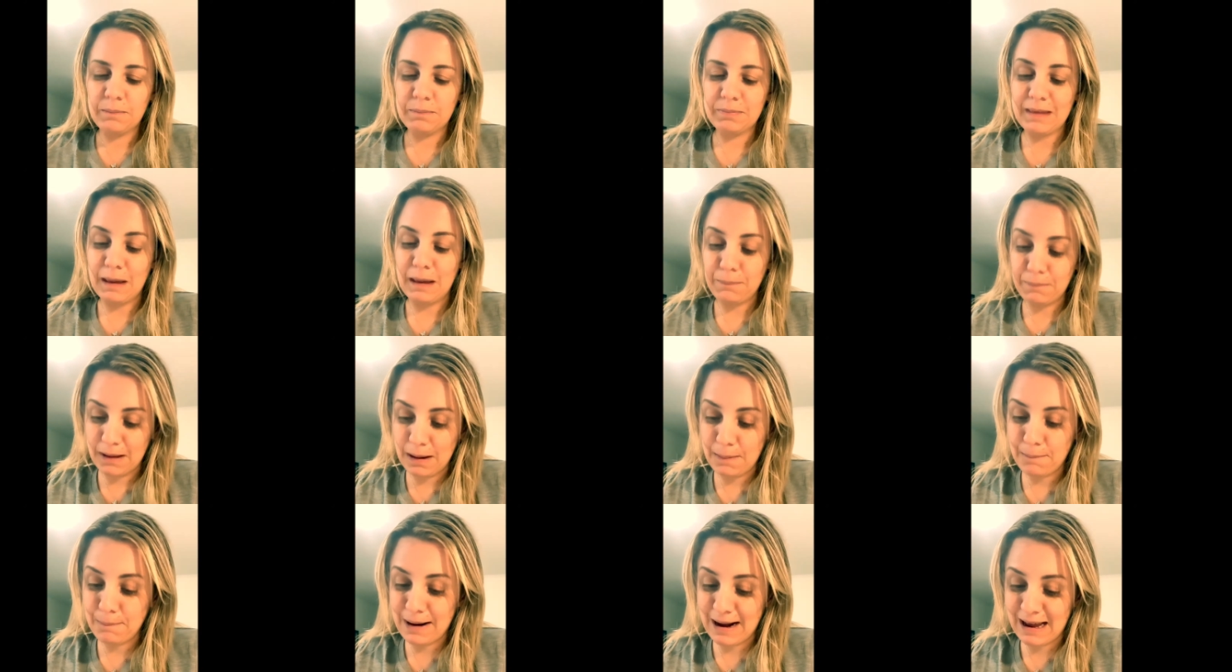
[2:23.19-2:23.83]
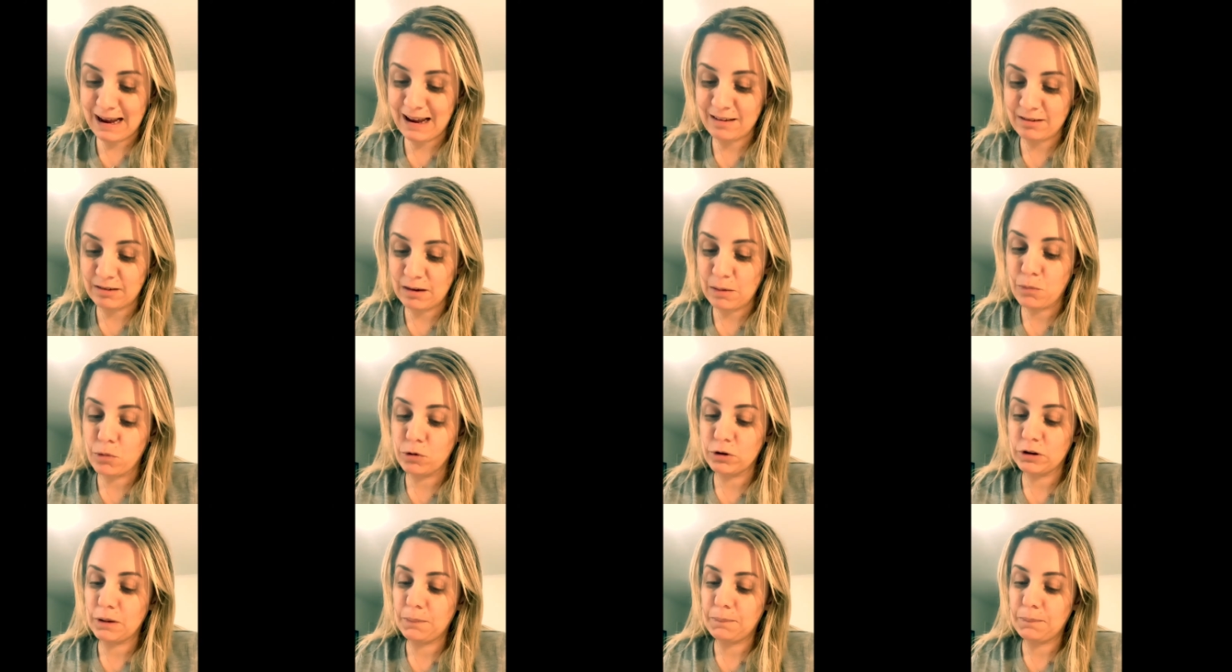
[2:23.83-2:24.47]
también para que se
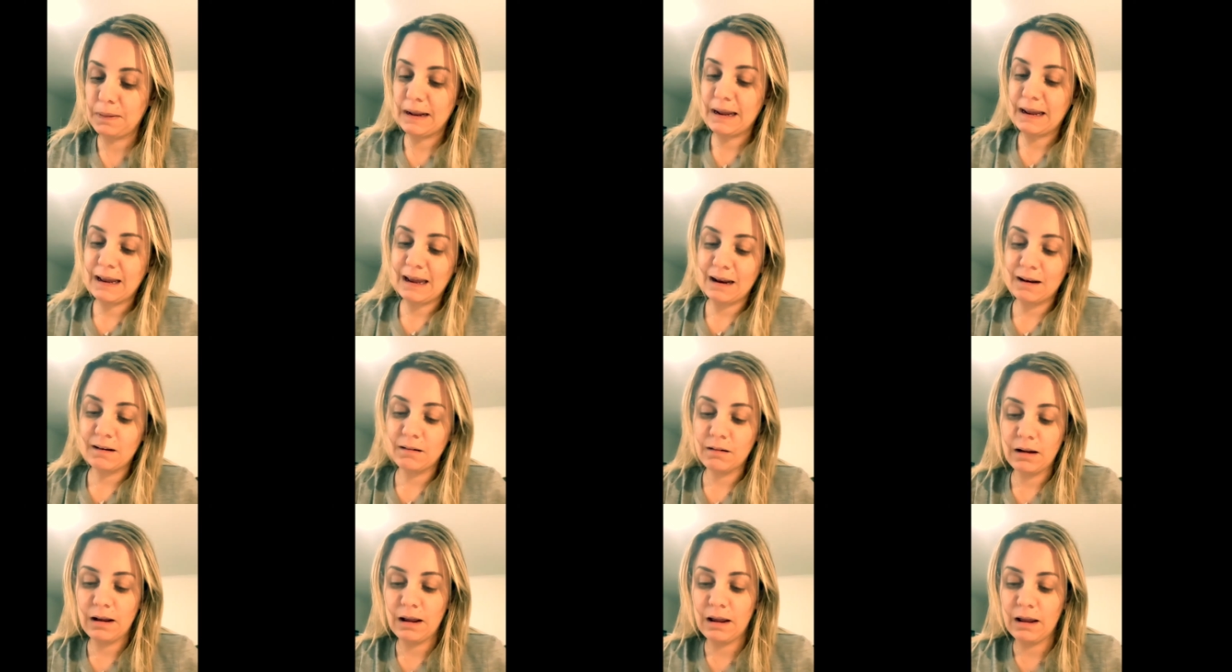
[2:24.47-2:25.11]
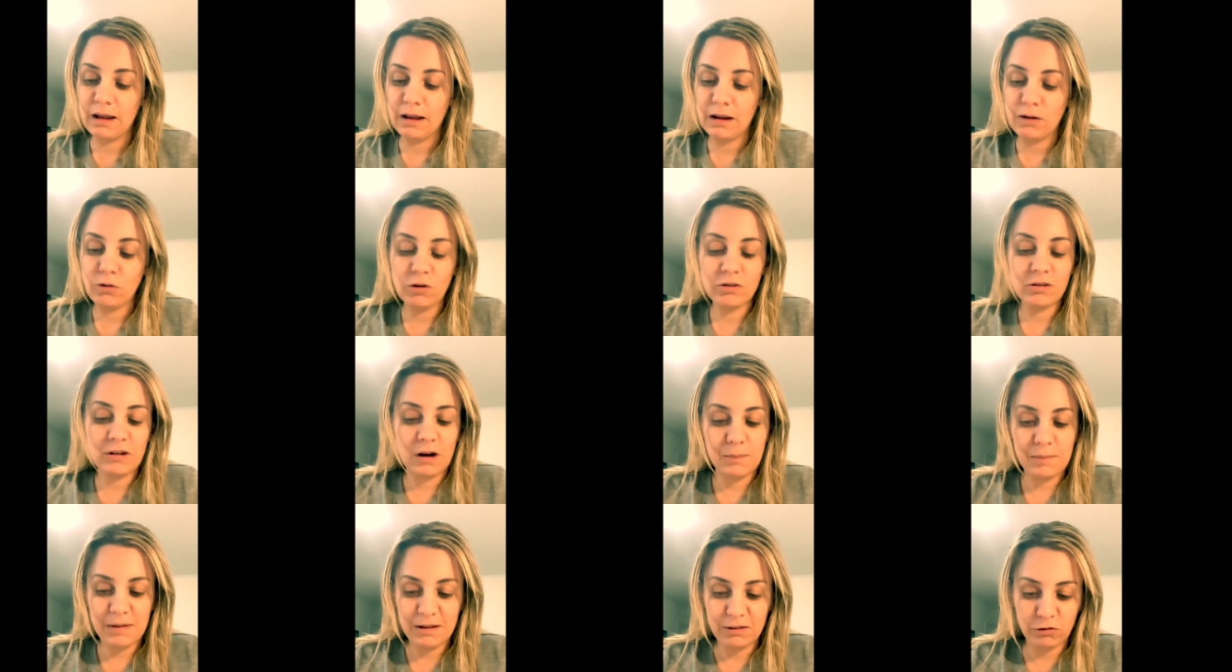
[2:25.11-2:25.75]
multipliquen eh,
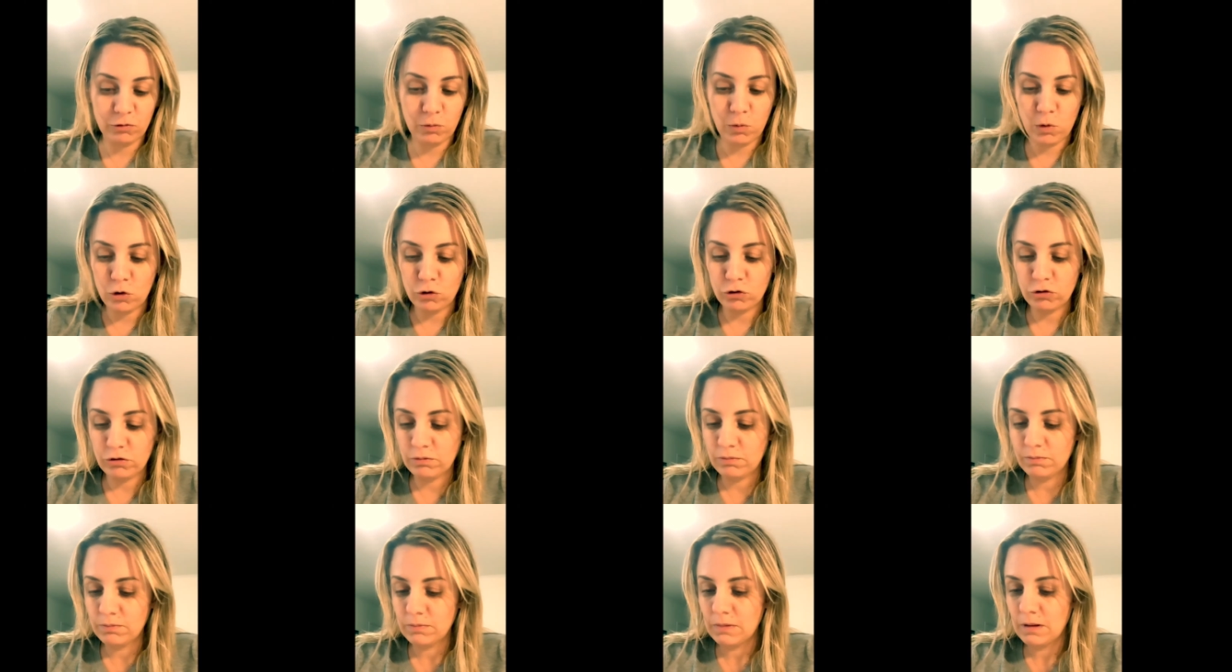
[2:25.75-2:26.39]
nuestras mitzvot.